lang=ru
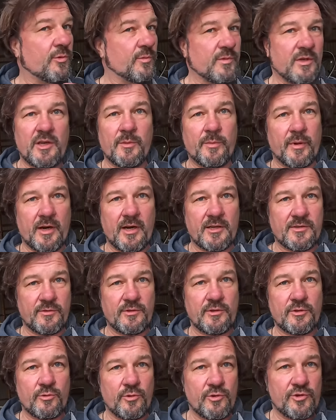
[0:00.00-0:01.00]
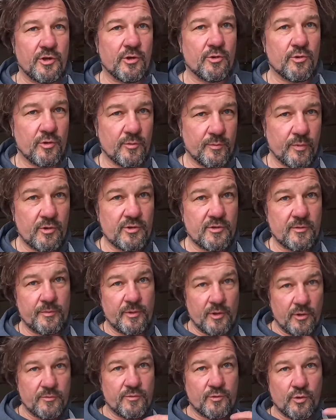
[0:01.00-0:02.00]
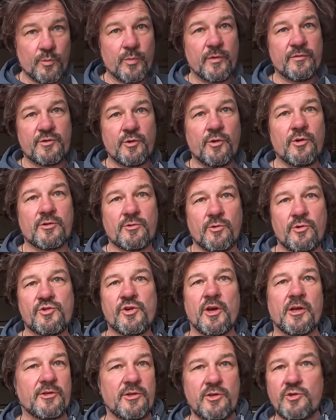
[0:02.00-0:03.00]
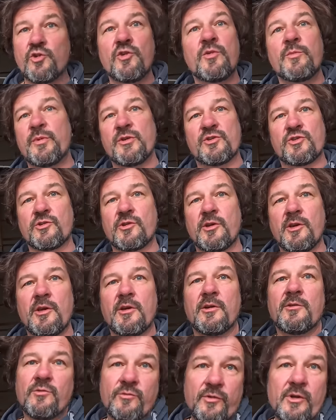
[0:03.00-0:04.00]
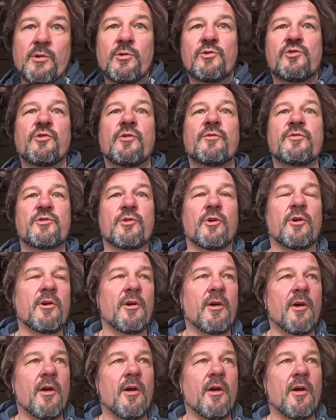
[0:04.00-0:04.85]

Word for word: он мне не показывает эту ячейку, он просто берет тупо все и отключает, и ничего не пишет. Выключил и все.